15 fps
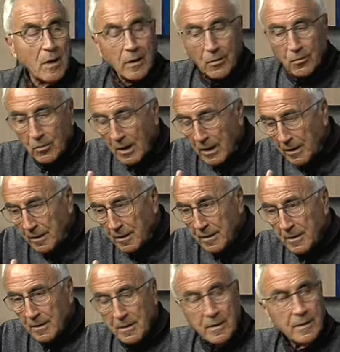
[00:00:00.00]
regular
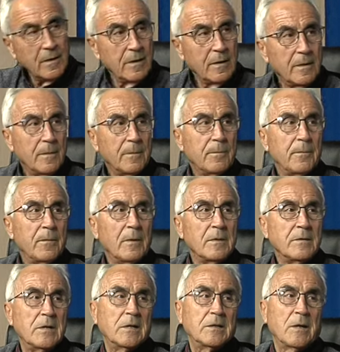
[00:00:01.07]

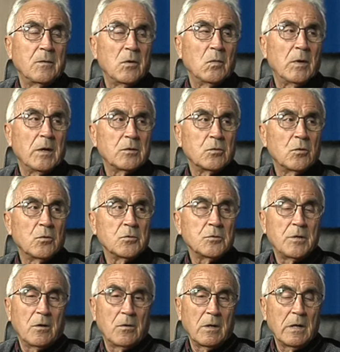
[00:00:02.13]
ya terminó para todos
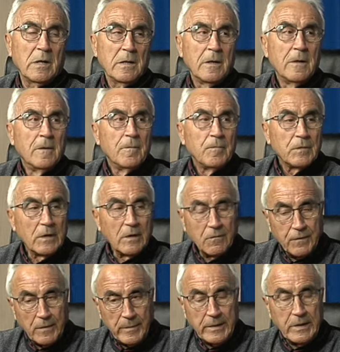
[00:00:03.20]
y ahora el
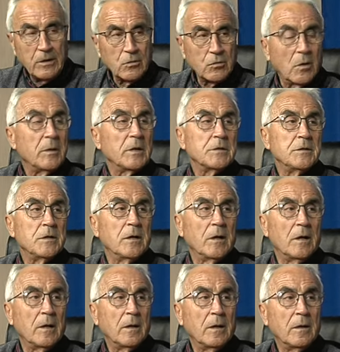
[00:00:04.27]
femenino todavía
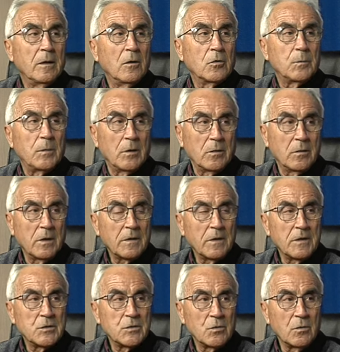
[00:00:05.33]
sigue en los playoffs de
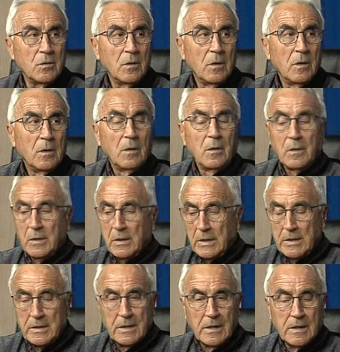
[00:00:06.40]
ascenso
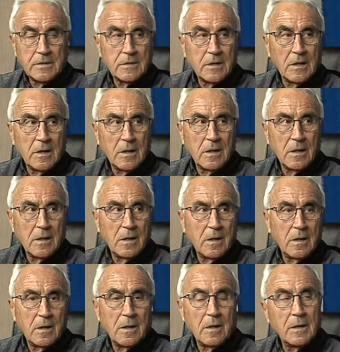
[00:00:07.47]
y ya
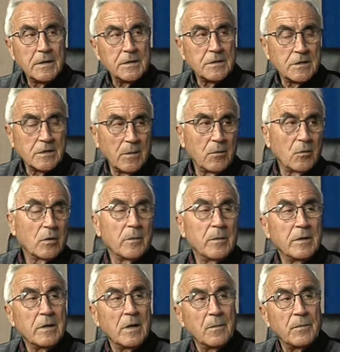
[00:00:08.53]
está este sábado que
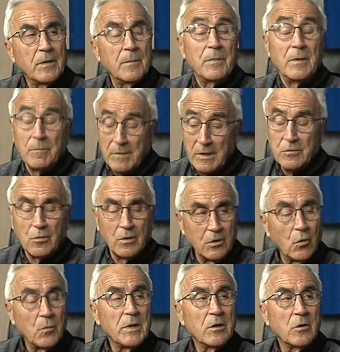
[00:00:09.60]
viene, ya el
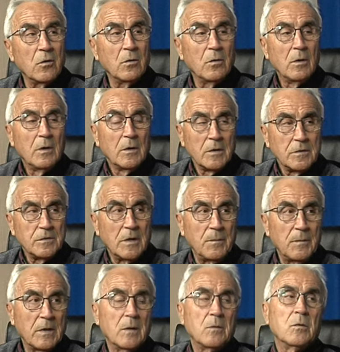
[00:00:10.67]
domingo ya
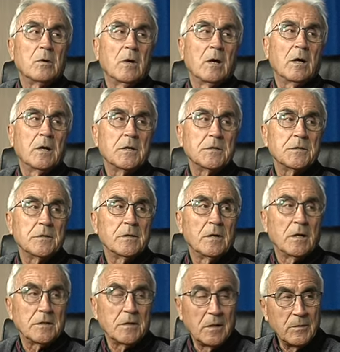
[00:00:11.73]
empezamos
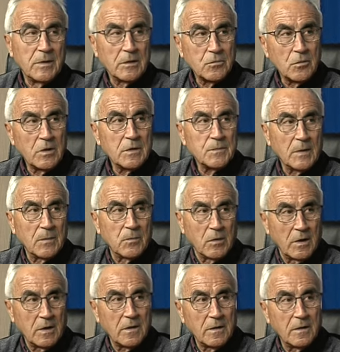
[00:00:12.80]
las, eliminatorias para
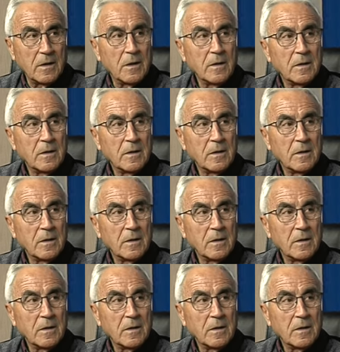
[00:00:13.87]
poder ascender.